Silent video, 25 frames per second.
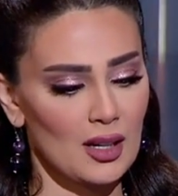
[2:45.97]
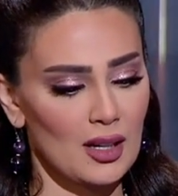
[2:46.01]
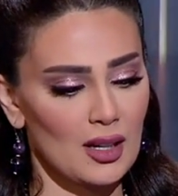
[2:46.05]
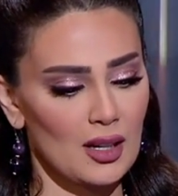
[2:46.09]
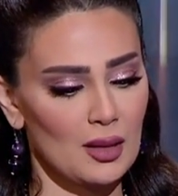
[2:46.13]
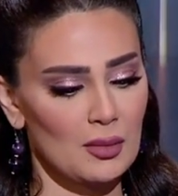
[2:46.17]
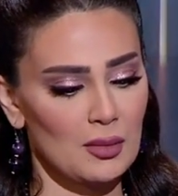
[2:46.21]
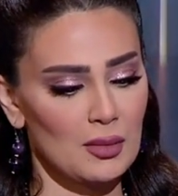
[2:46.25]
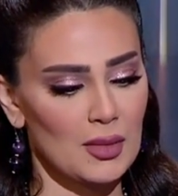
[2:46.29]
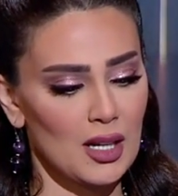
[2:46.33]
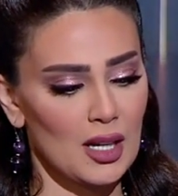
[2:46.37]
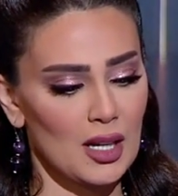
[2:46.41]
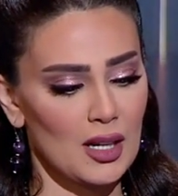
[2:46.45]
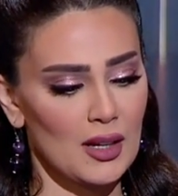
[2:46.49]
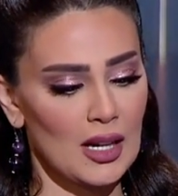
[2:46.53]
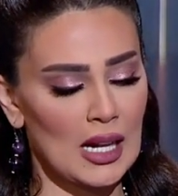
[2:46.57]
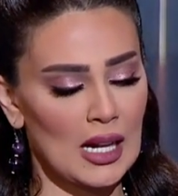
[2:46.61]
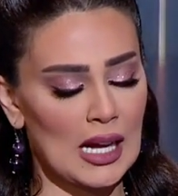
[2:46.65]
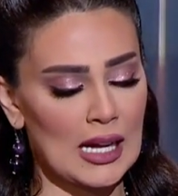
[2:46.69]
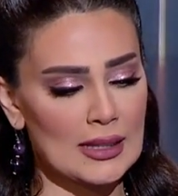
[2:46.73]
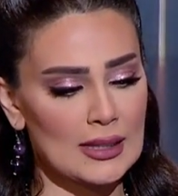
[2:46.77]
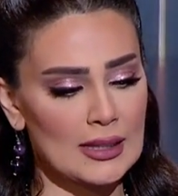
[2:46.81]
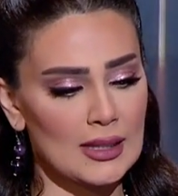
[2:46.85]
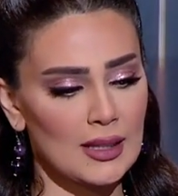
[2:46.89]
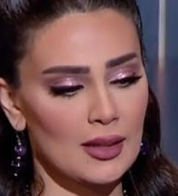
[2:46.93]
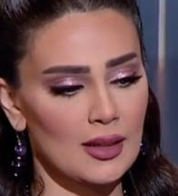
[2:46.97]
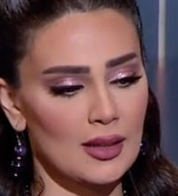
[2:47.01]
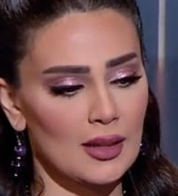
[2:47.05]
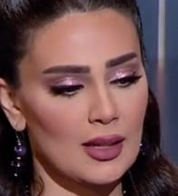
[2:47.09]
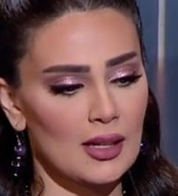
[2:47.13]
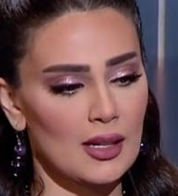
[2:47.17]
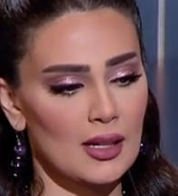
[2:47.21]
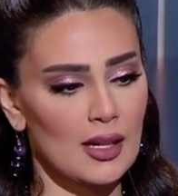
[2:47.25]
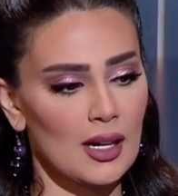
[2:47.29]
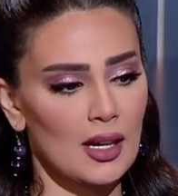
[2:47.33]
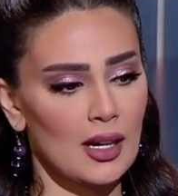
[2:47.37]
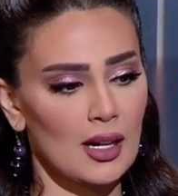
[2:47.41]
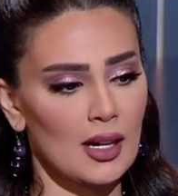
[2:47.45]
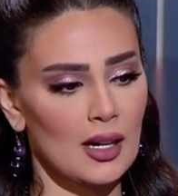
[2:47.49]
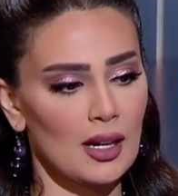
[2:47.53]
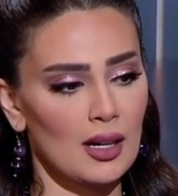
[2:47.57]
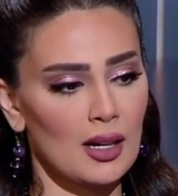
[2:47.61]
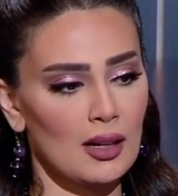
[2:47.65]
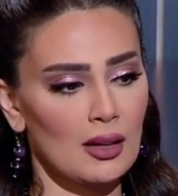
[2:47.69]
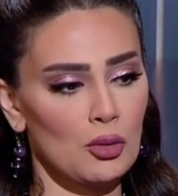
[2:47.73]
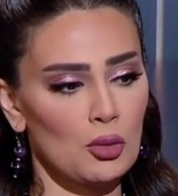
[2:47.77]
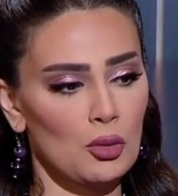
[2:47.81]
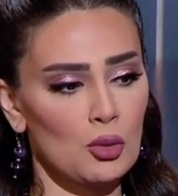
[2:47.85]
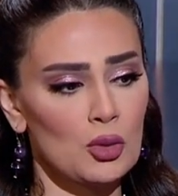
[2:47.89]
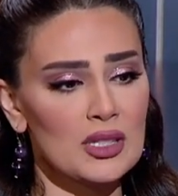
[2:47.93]
من هذا الحديث ان
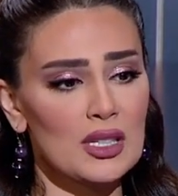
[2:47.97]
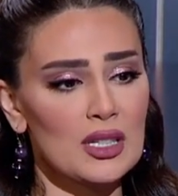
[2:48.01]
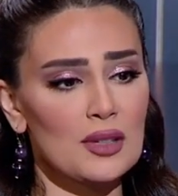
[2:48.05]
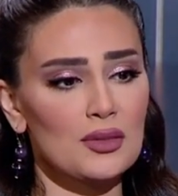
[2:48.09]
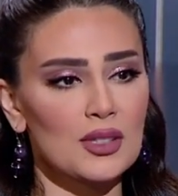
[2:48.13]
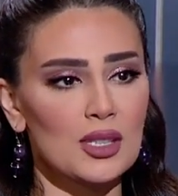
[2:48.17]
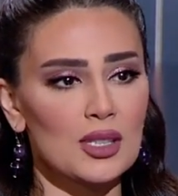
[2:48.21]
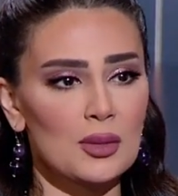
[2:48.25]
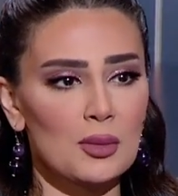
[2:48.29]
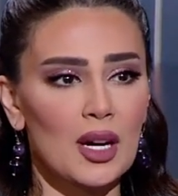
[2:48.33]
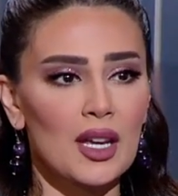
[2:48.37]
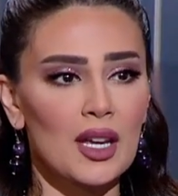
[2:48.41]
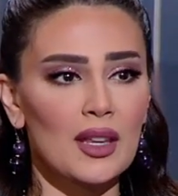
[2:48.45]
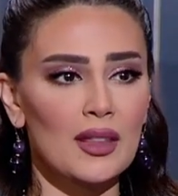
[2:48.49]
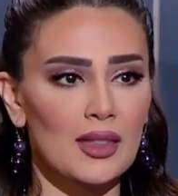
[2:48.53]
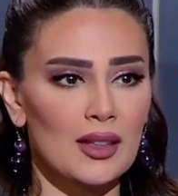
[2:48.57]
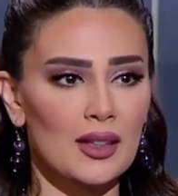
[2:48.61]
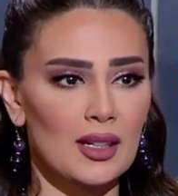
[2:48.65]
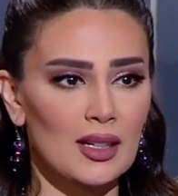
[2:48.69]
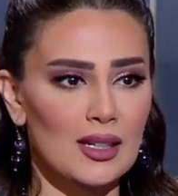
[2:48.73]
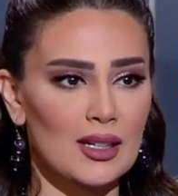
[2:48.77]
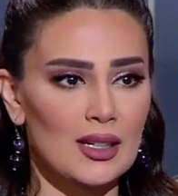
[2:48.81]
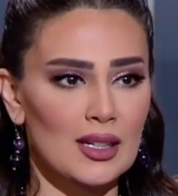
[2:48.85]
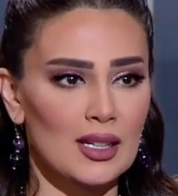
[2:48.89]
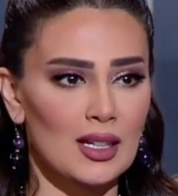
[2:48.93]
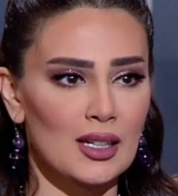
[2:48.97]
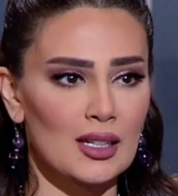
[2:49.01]
وصفتي بعض اللي